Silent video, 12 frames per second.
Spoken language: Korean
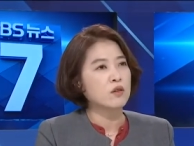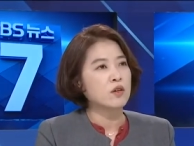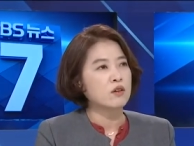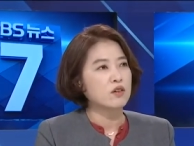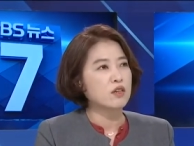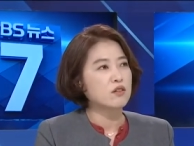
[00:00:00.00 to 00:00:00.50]

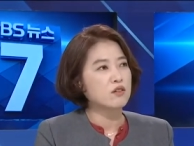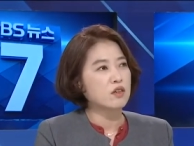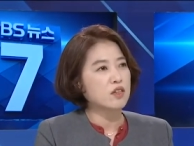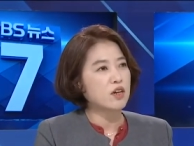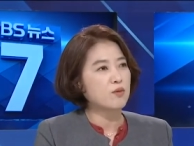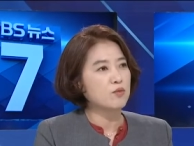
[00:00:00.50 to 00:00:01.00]
예. 그랬을 때
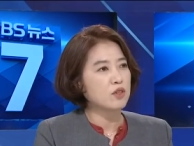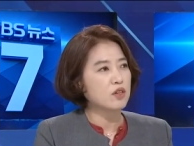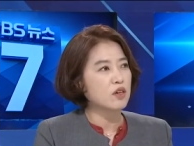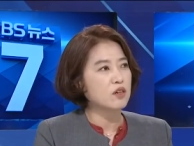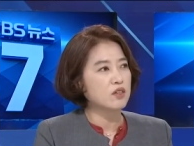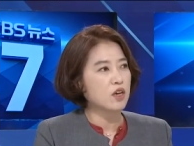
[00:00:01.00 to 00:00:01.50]

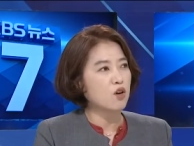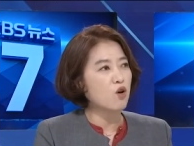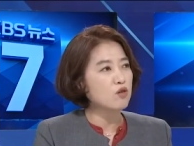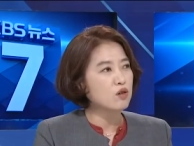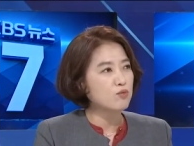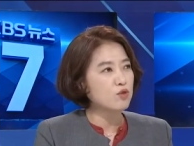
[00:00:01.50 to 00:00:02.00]
사람들이 그냥
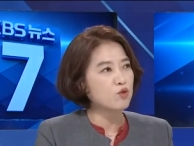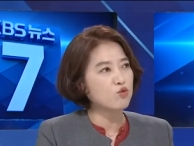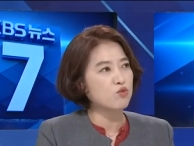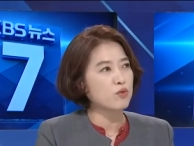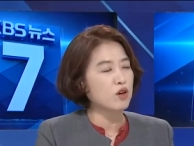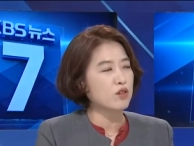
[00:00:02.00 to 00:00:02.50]
현금으로
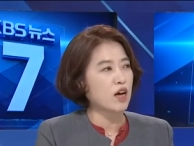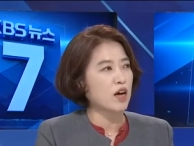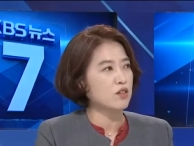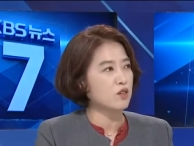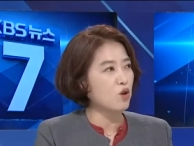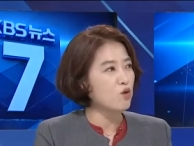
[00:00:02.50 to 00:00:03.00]
주면 다
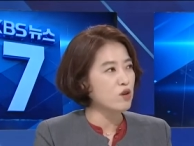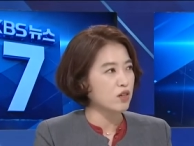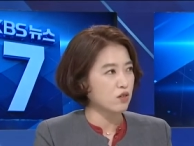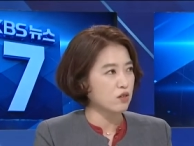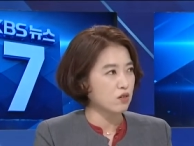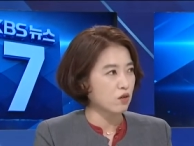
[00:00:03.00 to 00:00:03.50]
이제 서울
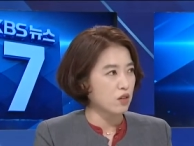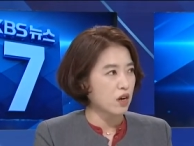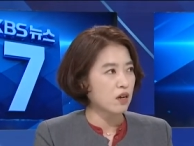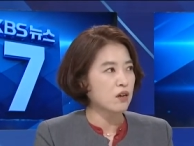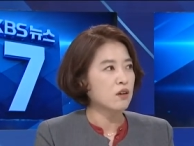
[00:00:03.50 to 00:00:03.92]
가서 쓸 거다.